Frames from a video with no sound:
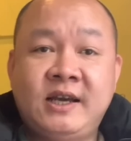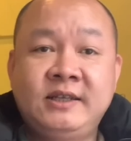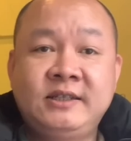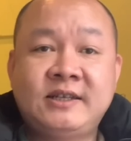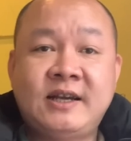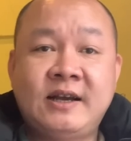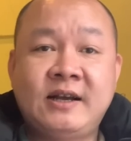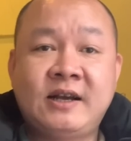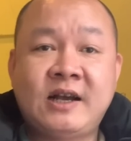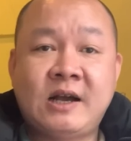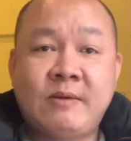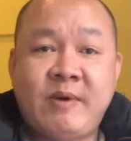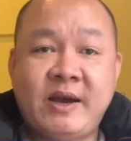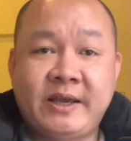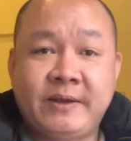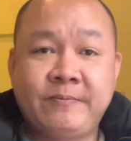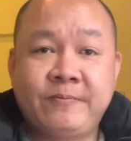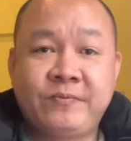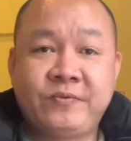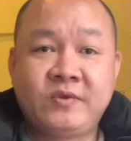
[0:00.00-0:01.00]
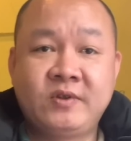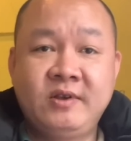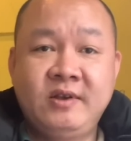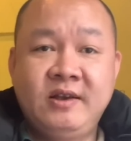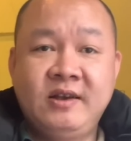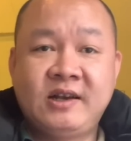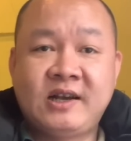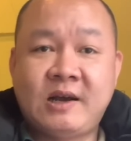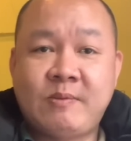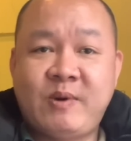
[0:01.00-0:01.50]
chàng Khá Bảnh.
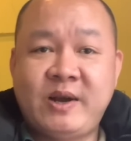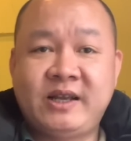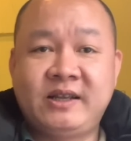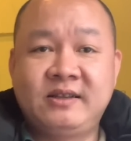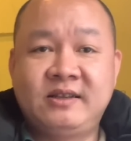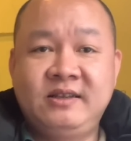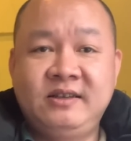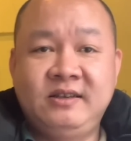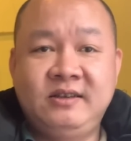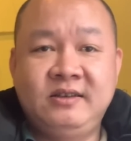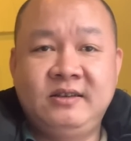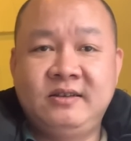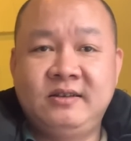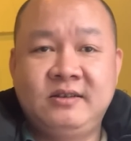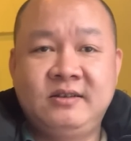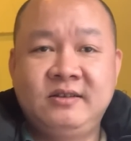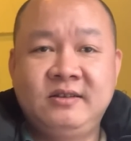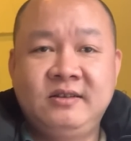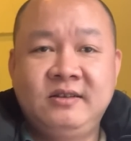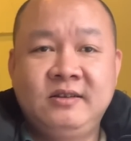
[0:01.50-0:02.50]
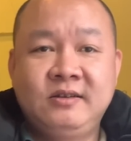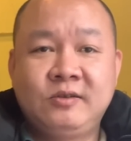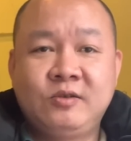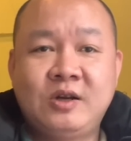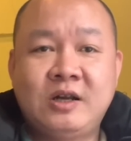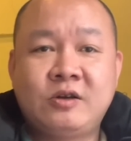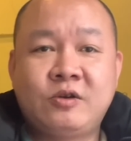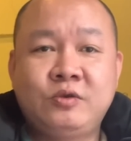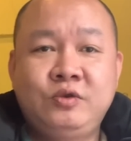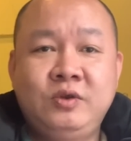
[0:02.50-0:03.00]
Khá Bảnh thì tôi
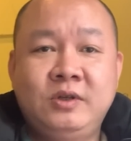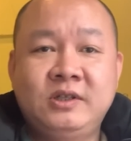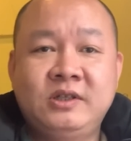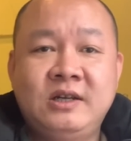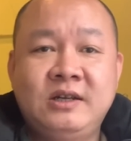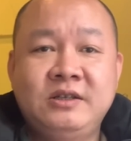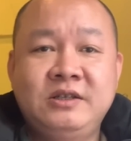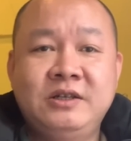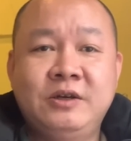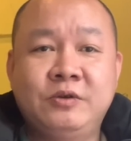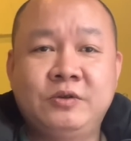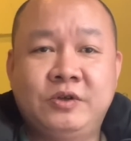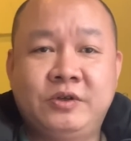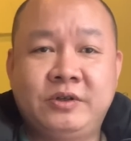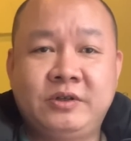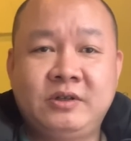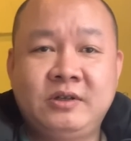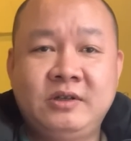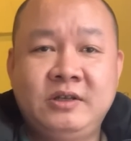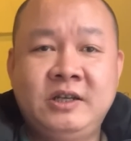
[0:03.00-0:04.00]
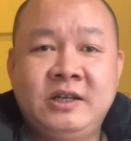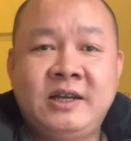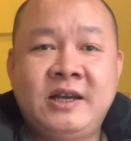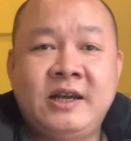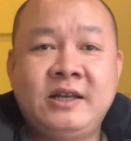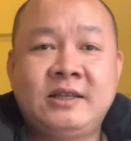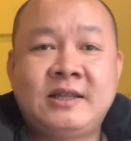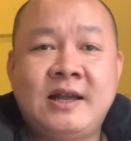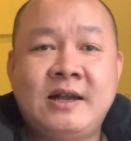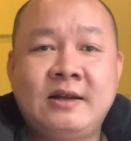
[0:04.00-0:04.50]
đã nói chuyện rất là nhiều rồi. Hiện nay
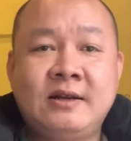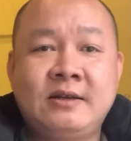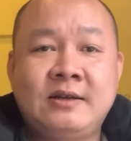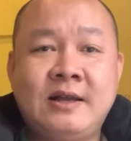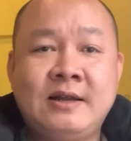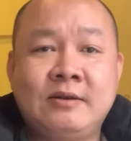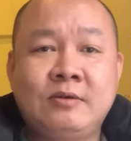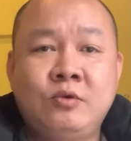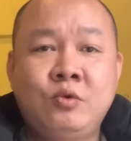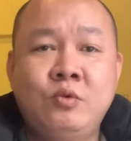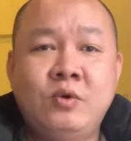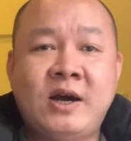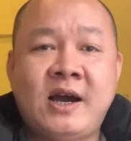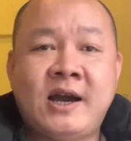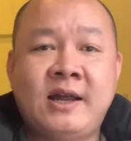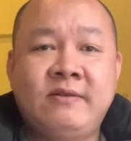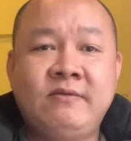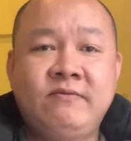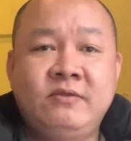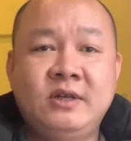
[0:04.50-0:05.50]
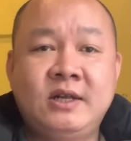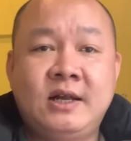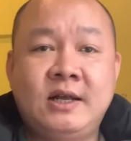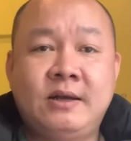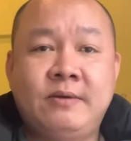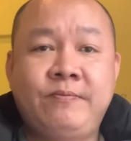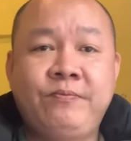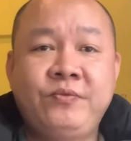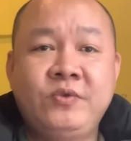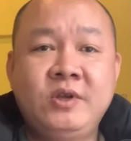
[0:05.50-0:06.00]
anh đang đang thụ án với
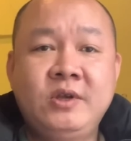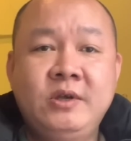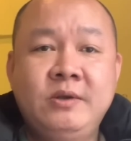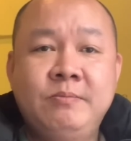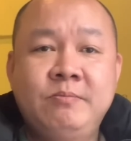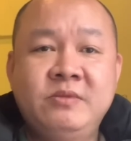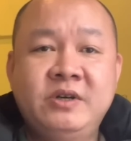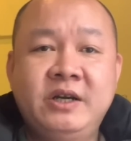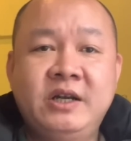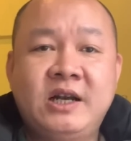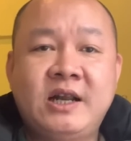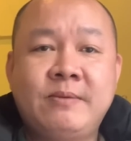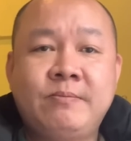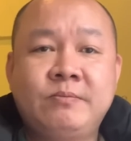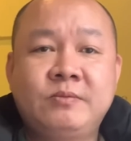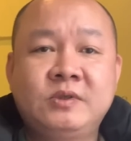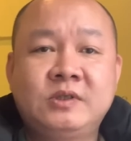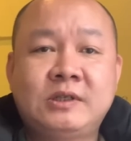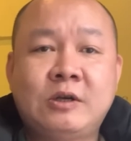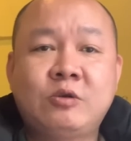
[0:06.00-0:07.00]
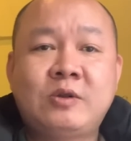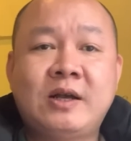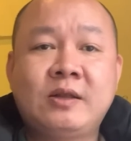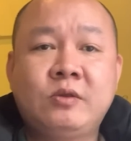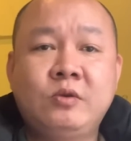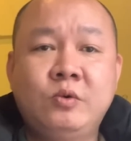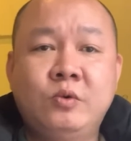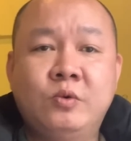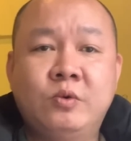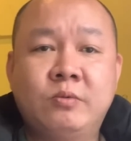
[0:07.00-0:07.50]
là mười năm sáu tháng
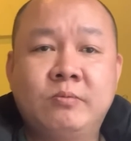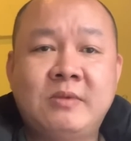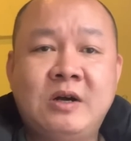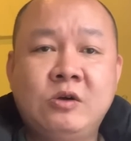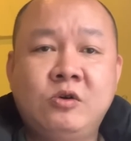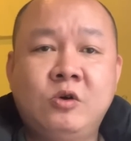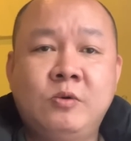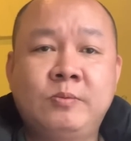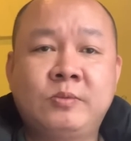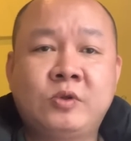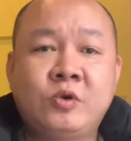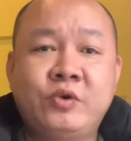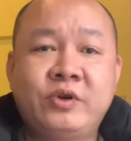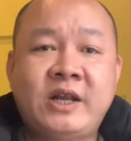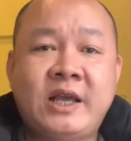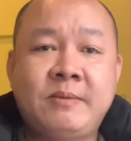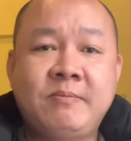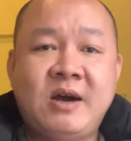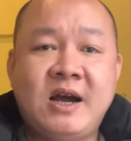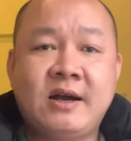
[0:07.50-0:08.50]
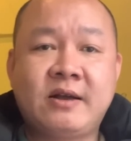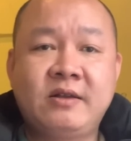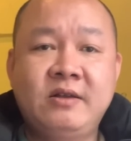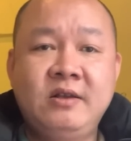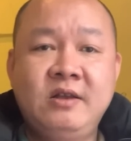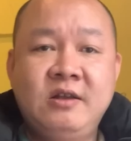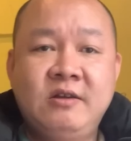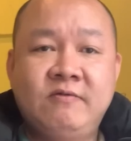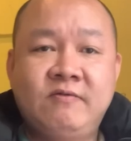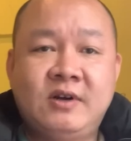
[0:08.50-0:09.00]
tù, bao gồm tội đánh bạc
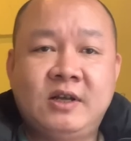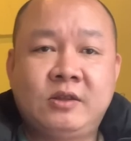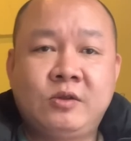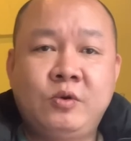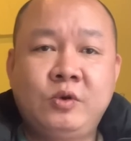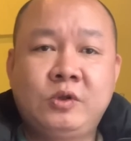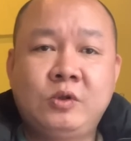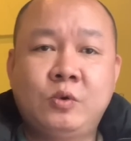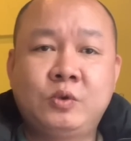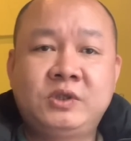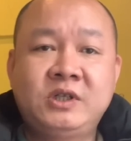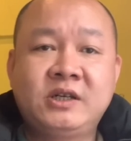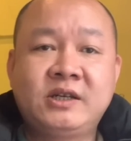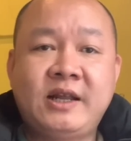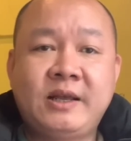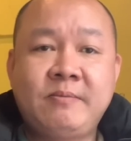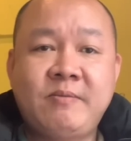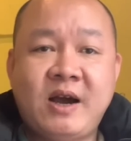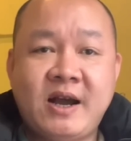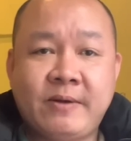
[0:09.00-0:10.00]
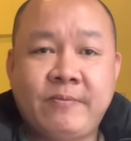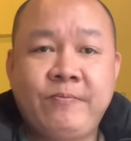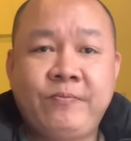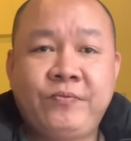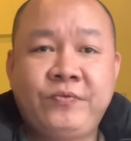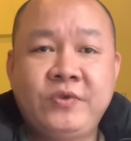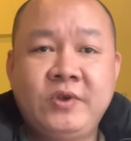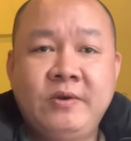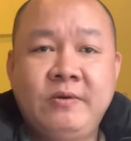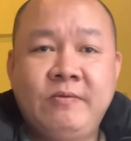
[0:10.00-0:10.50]
và tội tổ chức đánh bạc.
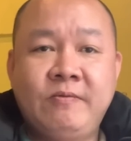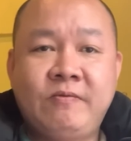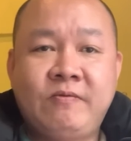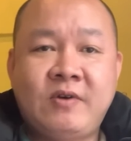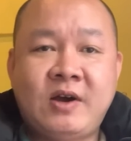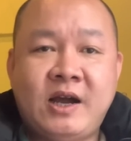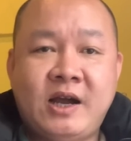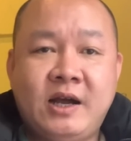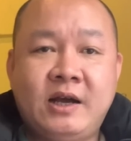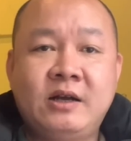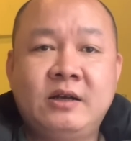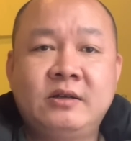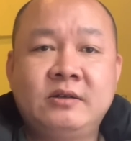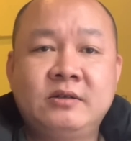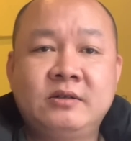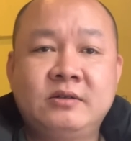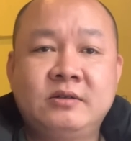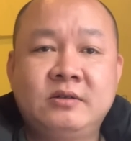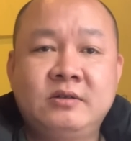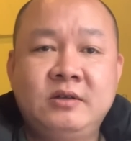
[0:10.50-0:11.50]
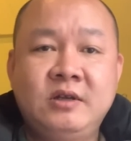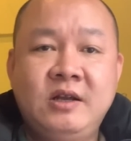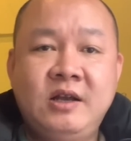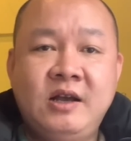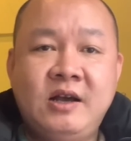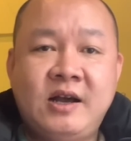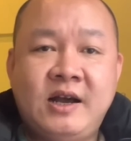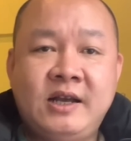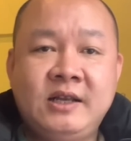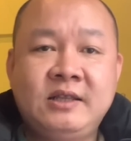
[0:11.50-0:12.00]
Và
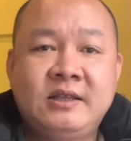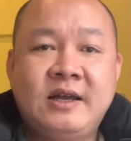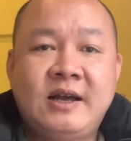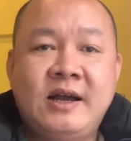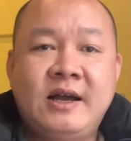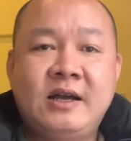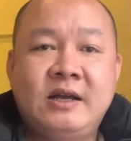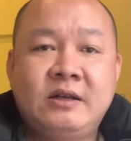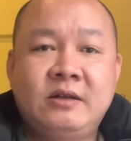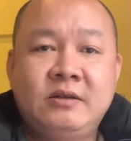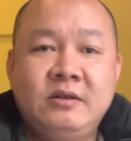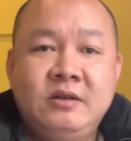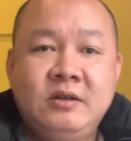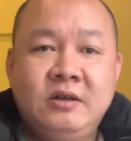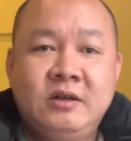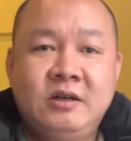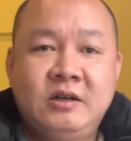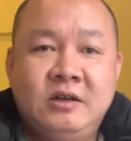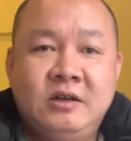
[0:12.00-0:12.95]
anh ta uh,